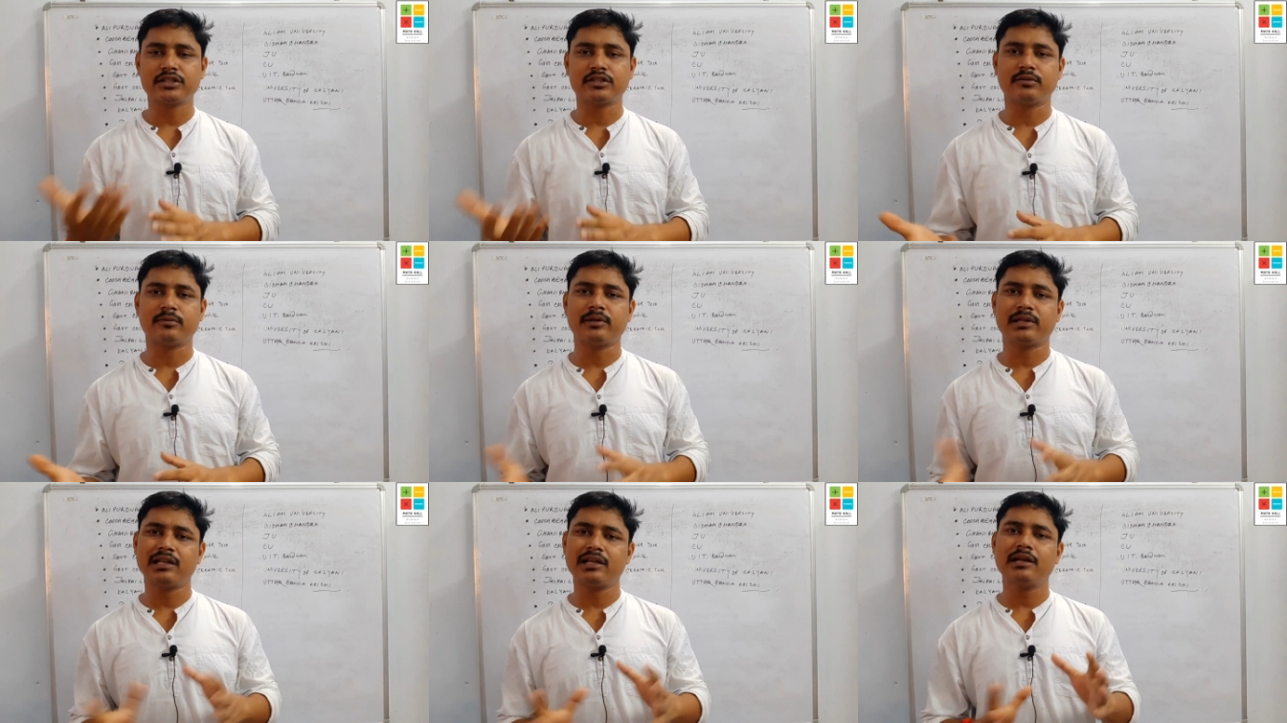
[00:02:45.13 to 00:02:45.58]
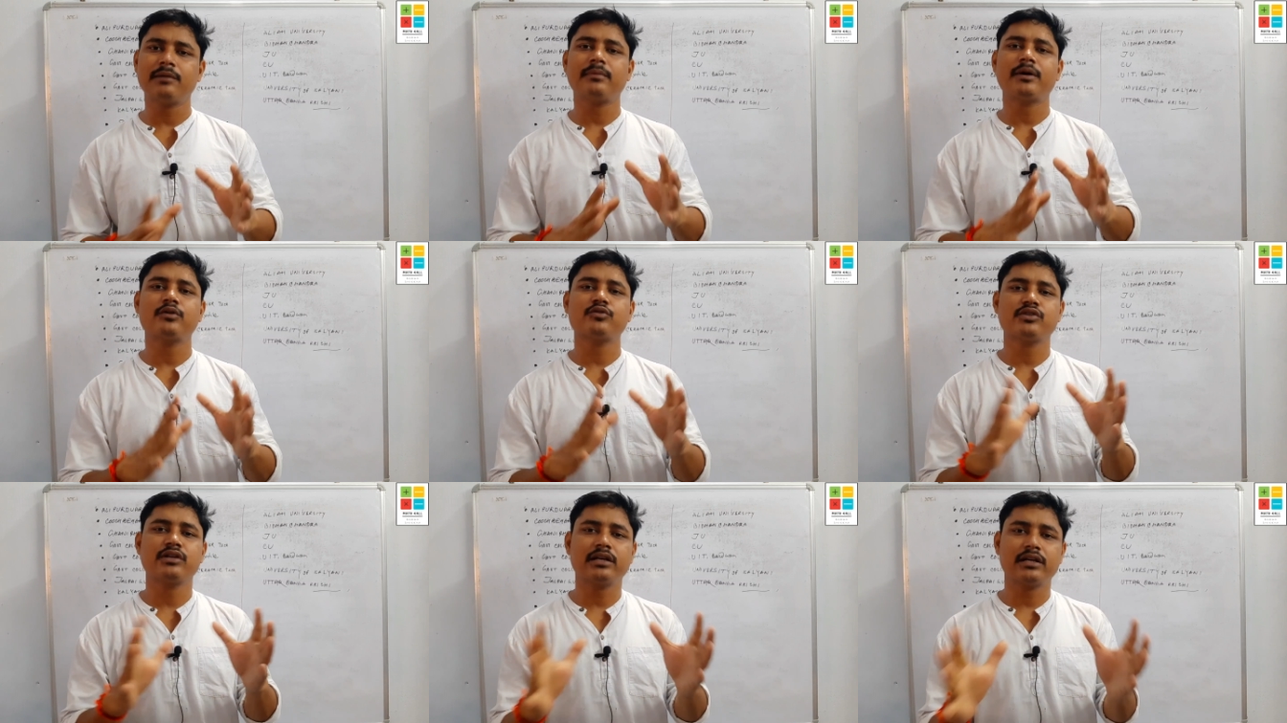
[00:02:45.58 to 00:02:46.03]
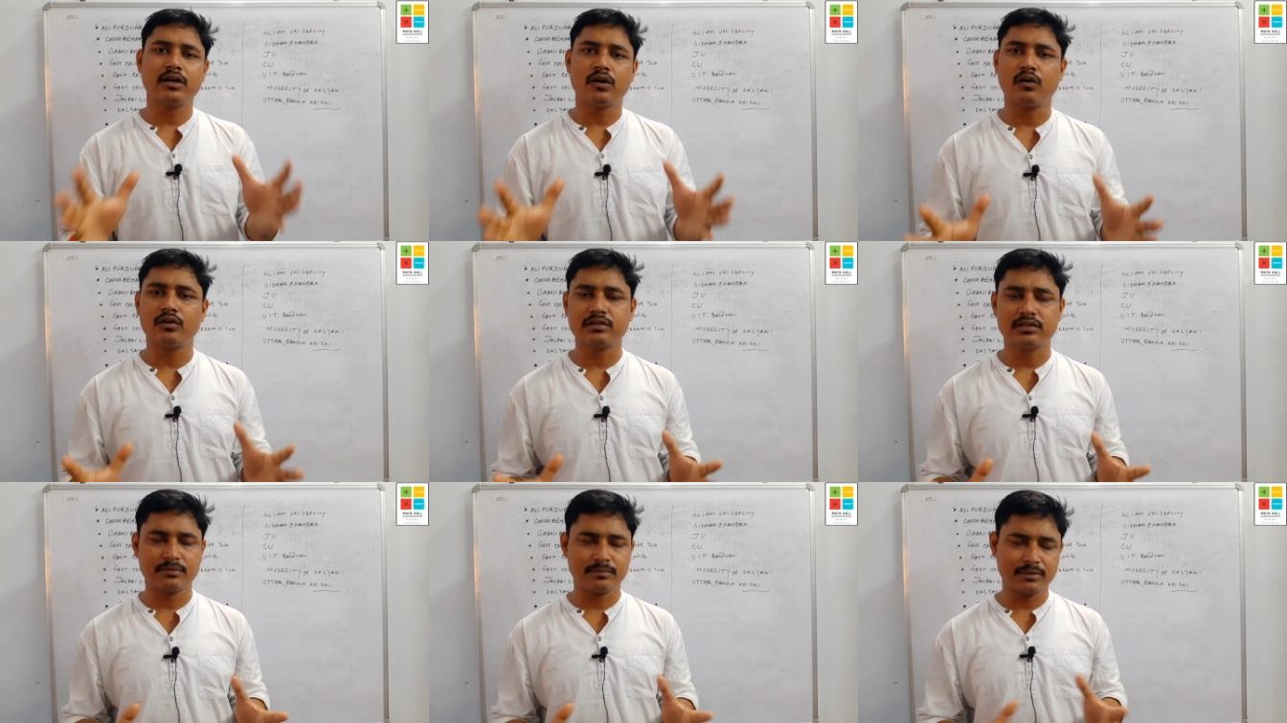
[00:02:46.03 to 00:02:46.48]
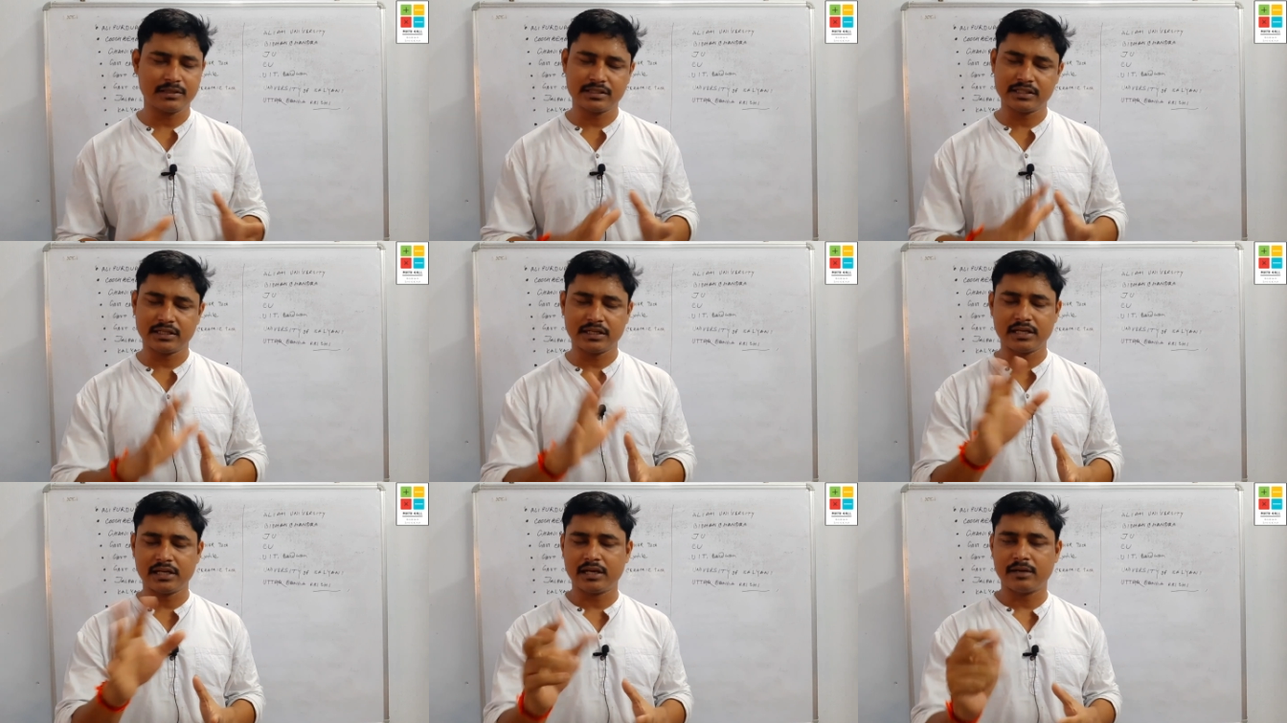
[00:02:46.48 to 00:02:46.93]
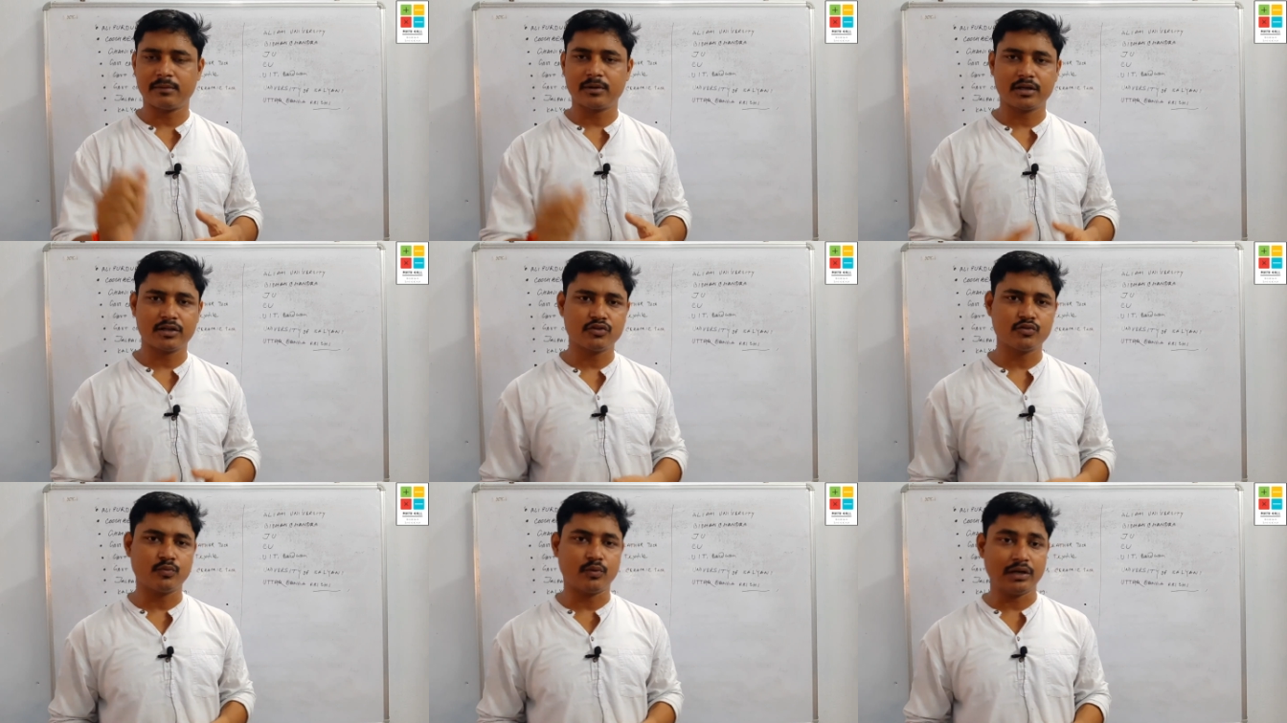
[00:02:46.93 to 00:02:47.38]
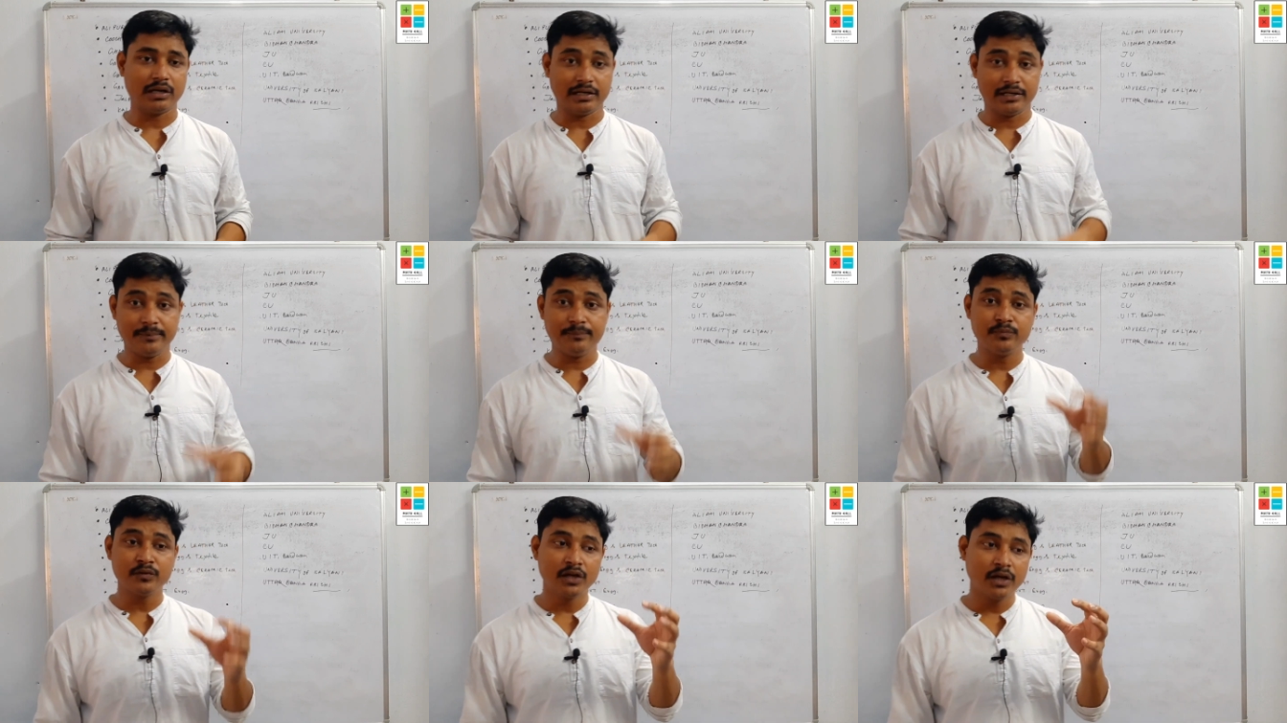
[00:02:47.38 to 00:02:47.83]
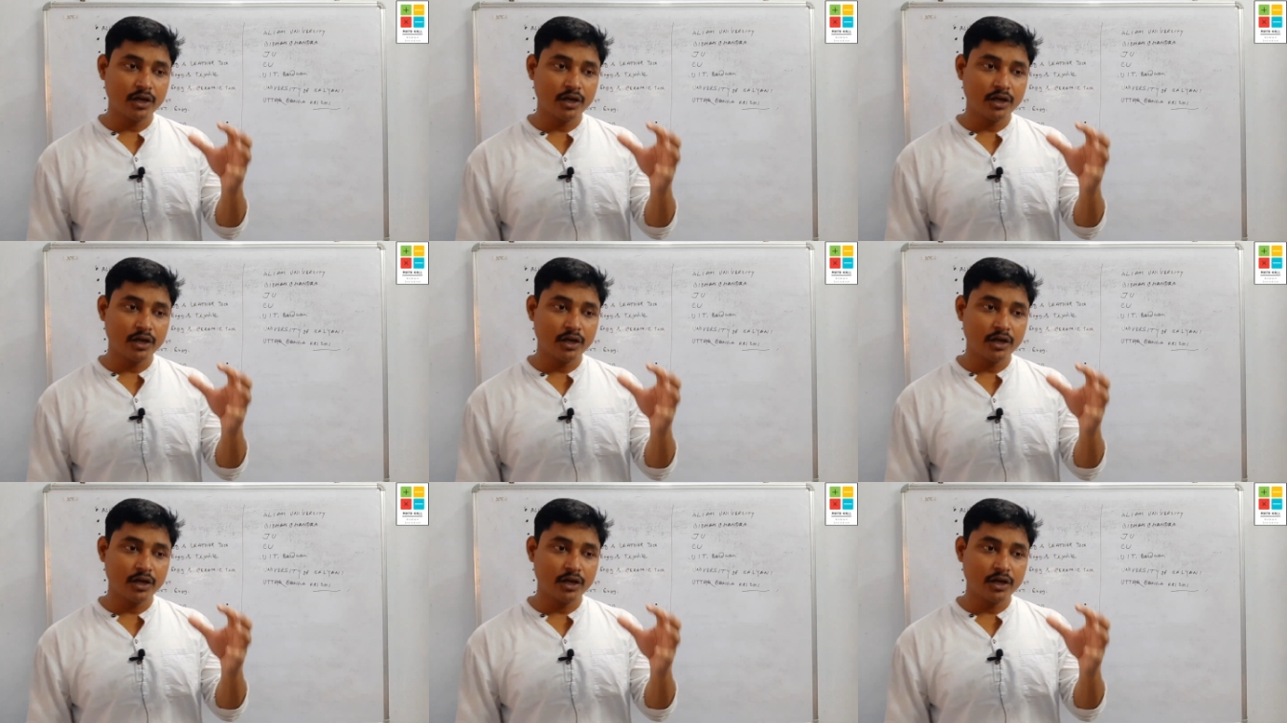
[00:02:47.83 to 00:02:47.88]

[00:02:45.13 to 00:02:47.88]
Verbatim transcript: যেতে পারতো এটা মানুষের একটা কনসেপশন সেটা নিয়ে আমার কিছু বলা নেই